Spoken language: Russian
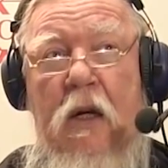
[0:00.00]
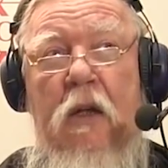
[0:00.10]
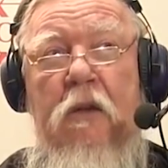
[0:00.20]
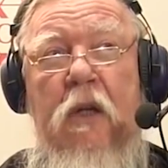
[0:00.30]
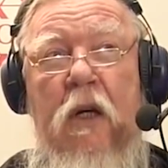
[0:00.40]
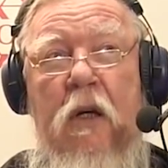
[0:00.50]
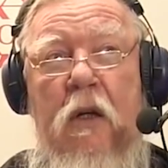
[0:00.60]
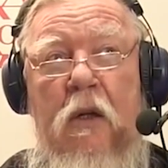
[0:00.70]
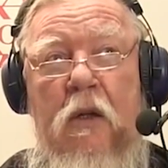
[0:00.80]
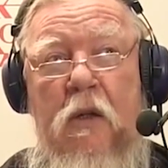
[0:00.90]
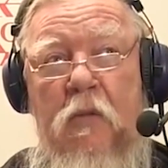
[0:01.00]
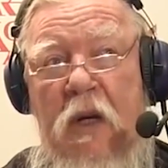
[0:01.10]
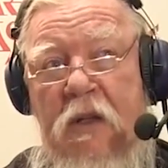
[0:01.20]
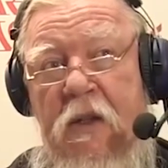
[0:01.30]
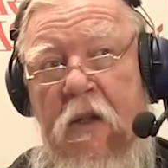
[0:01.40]
Когда
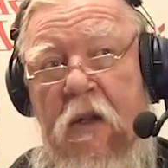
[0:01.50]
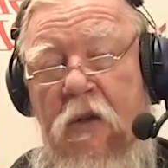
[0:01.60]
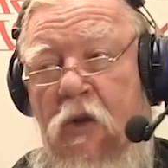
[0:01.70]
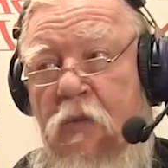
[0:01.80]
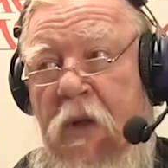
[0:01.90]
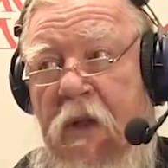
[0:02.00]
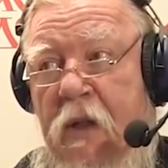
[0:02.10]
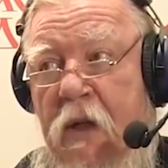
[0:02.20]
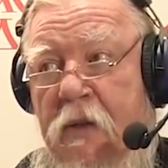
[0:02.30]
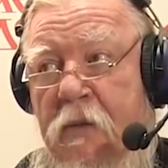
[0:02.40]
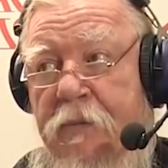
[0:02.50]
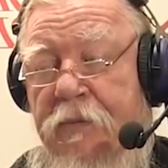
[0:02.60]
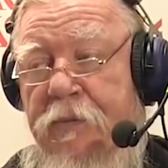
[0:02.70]
командир отдает приказ,